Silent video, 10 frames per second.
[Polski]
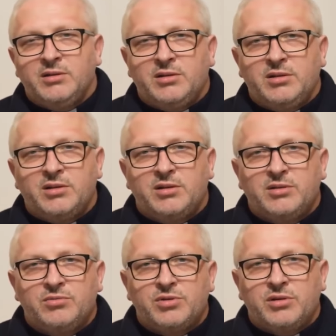tych,
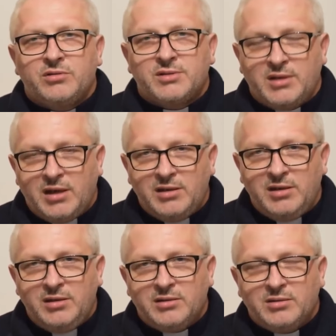którzy go
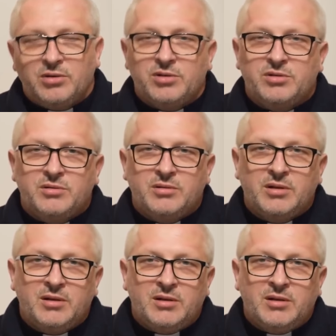znali, choć